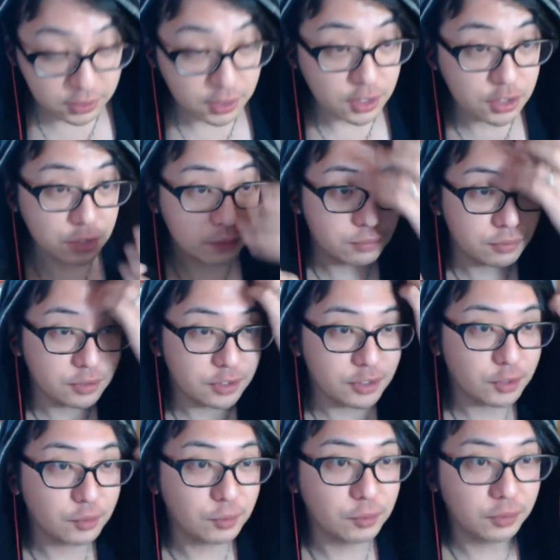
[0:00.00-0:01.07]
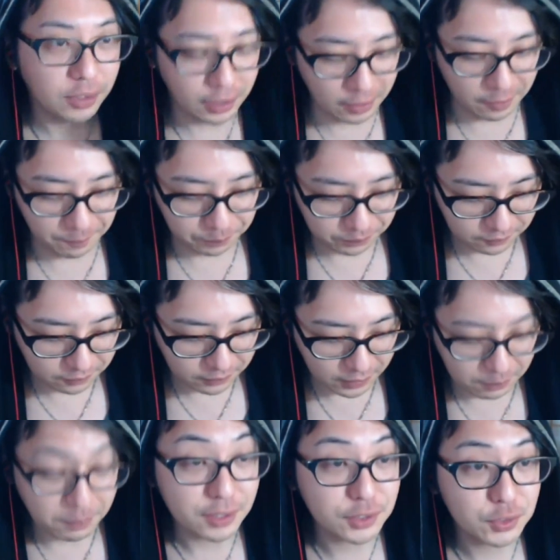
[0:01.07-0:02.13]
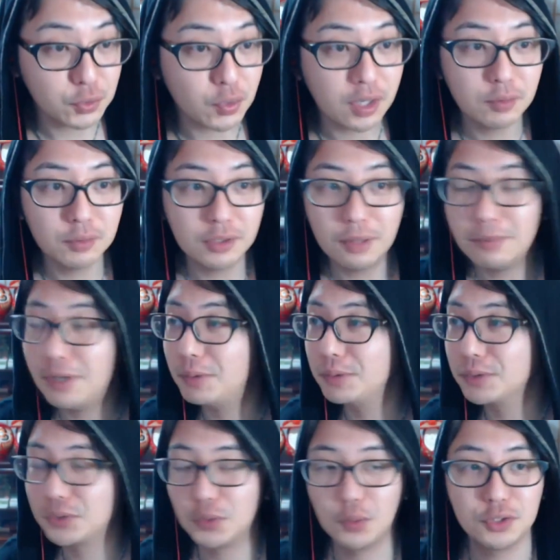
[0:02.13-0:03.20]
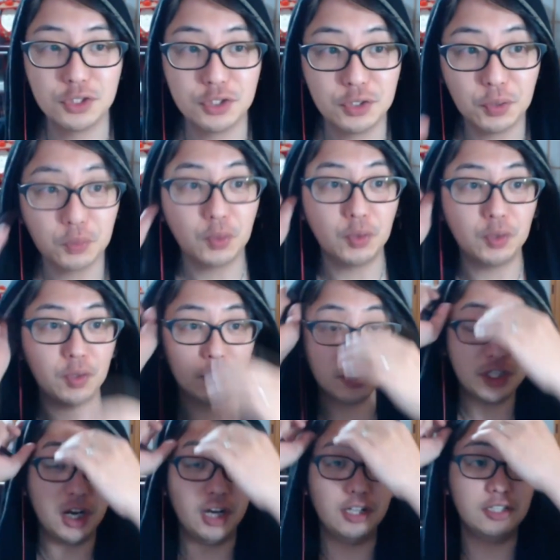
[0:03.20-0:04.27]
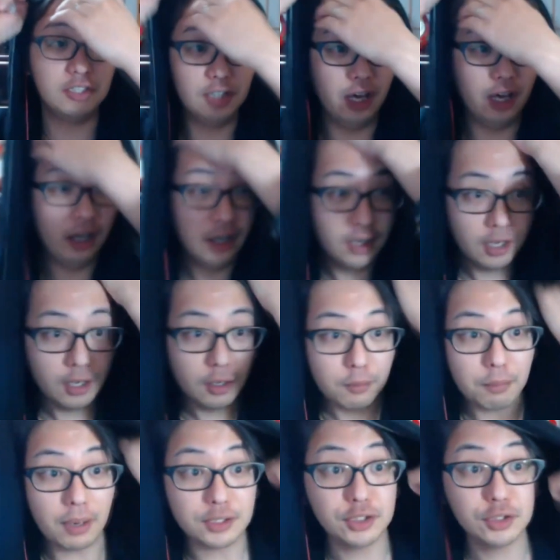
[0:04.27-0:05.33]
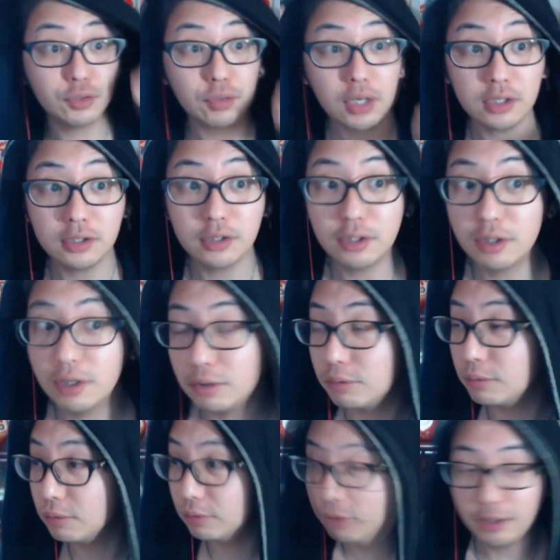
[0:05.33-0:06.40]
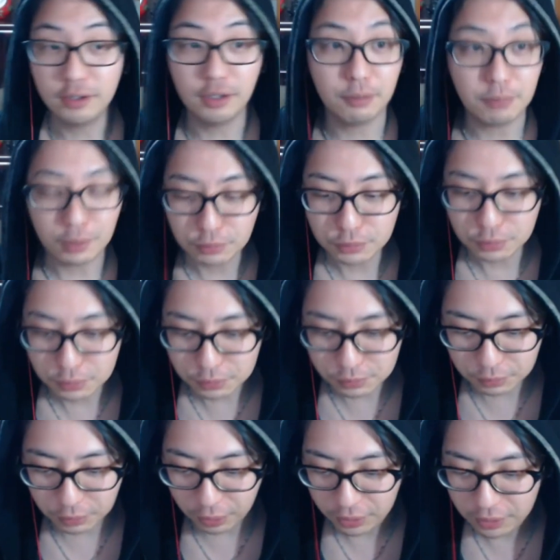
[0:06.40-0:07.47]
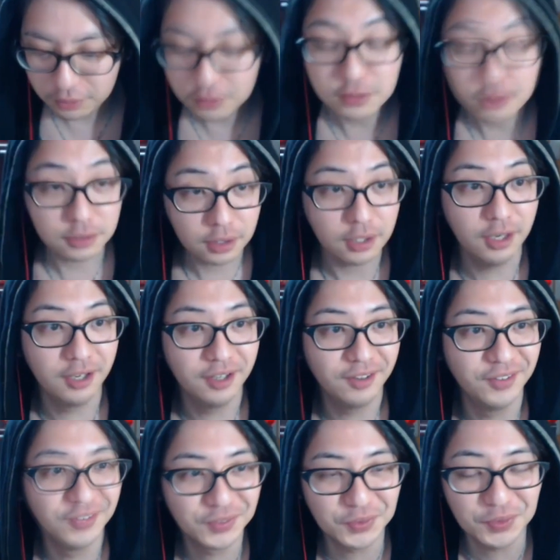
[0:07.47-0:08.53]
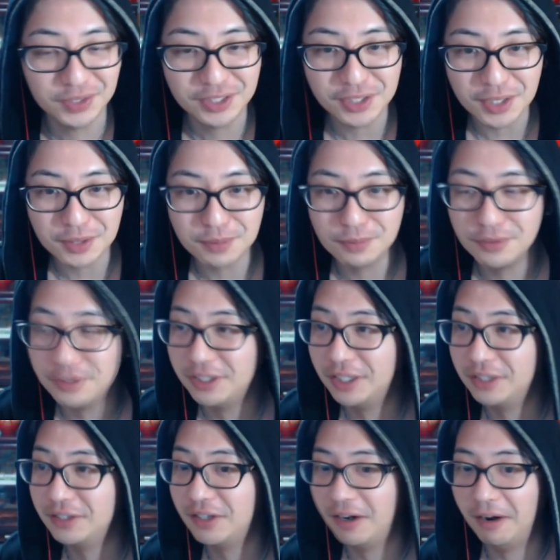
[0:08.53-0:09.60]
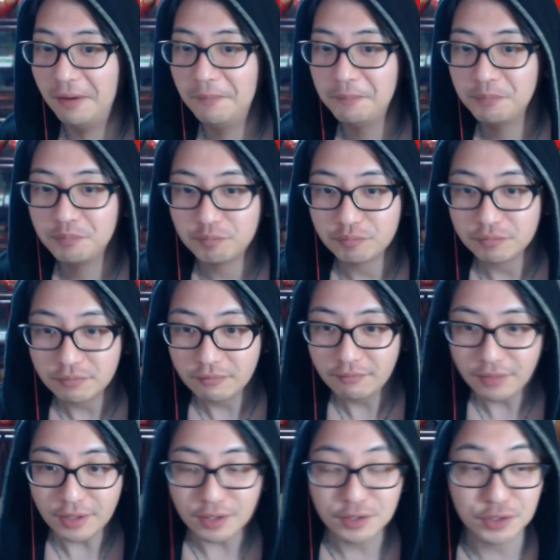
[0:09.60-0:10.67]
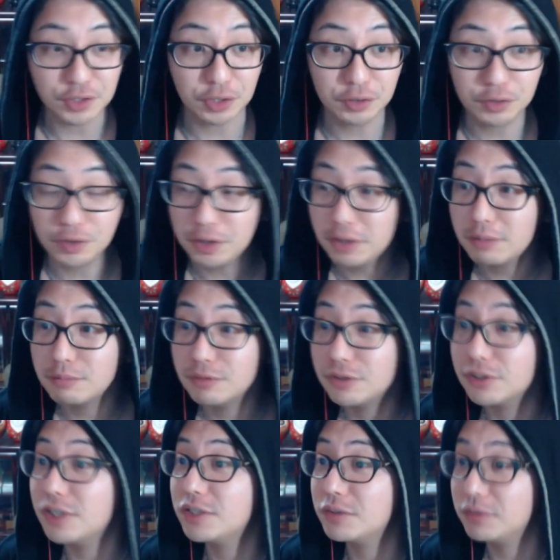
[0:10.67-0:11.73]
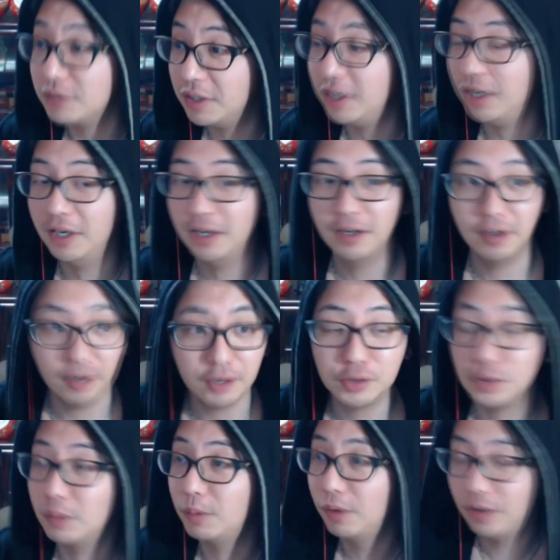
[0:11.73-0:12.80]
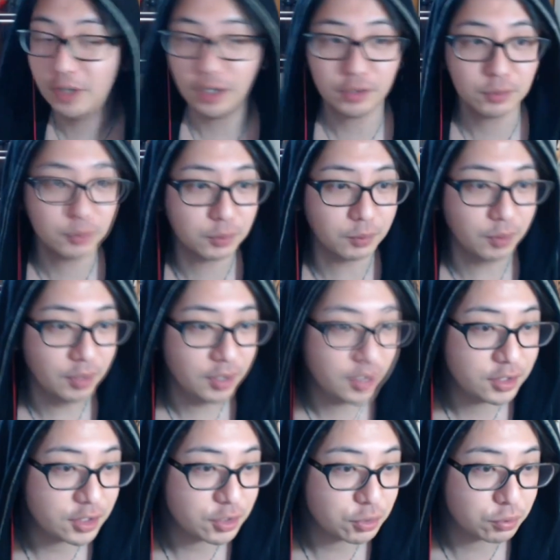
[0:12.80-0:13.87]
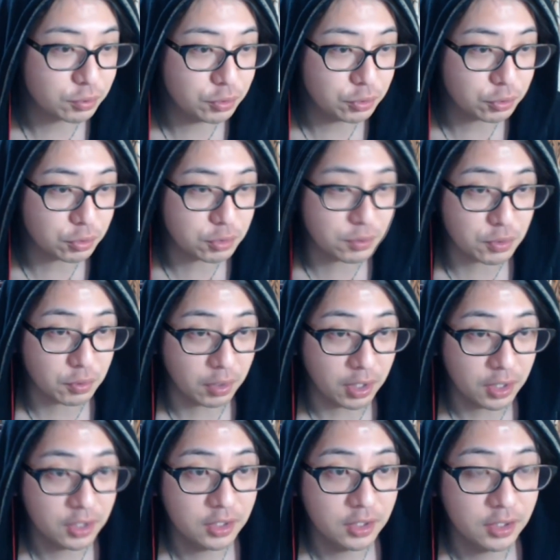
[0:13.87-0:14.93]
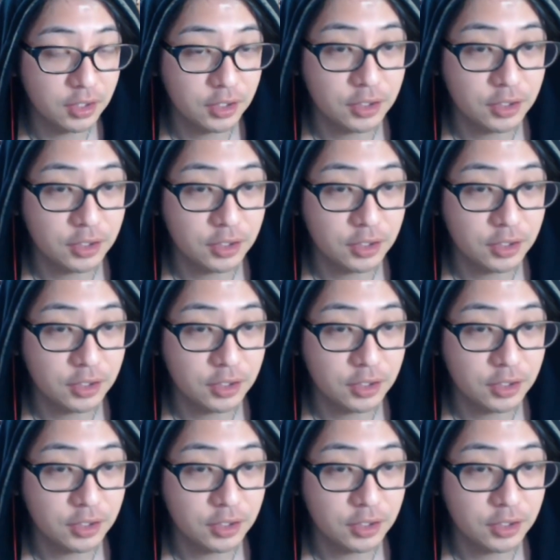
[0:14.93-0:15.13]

久しぶりにこうね、パズドラの生放送をしようとしたらですね、パズドラって結構ね、生放送するの大変ですね。本当に久しぶりにやったら、設定が難しくてね、どうも。じゃあちょっとニュートしましょうか。